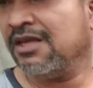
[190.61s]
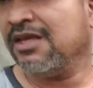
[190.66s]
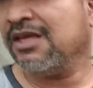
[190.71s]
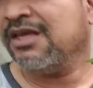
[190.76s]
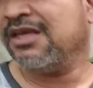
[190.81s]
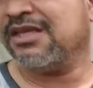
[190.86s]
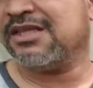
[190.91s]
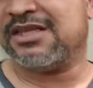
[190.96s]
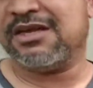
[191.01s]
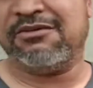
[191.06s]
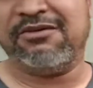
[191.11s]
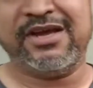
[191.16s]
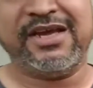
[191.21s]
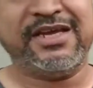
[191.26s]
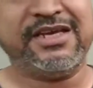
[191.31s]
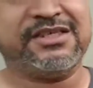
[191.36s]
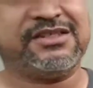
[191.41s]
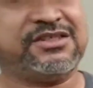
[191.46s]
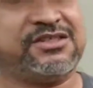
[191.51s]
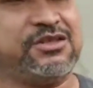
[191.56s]
Então é
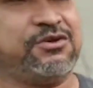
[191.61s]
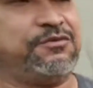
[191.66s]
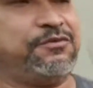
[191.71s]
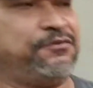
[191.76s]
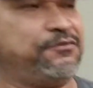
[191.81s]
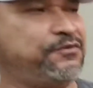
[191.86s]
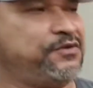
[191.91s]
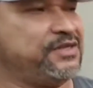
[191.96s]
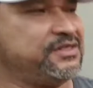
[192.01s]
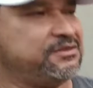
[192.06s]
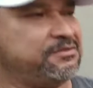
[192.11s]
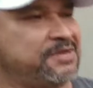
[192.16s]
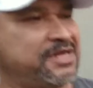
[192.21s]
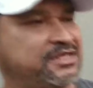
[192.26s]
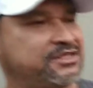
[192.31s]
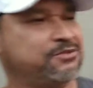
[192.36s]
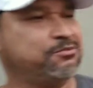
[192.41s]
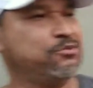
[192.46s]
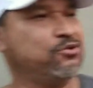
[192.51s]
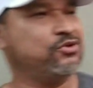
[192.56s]
isso, eu fiz
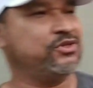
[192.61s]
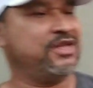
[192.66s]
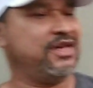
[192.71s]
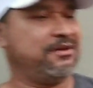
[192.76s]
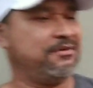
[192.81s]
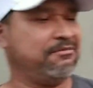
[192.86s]
minhas mudas,